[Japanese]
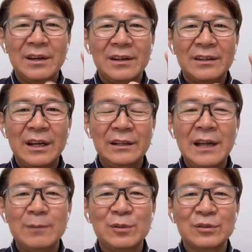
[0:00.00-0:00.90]
低
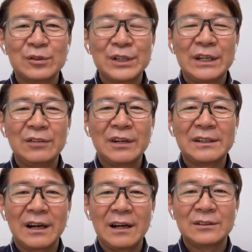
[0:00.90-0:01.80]
タイプの女性の
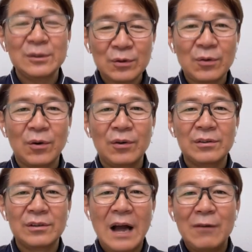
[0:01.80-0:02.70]
方がちょっとこ
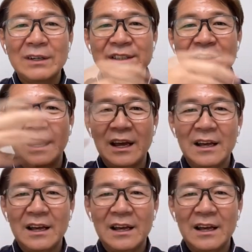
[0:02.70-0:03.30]
う合わして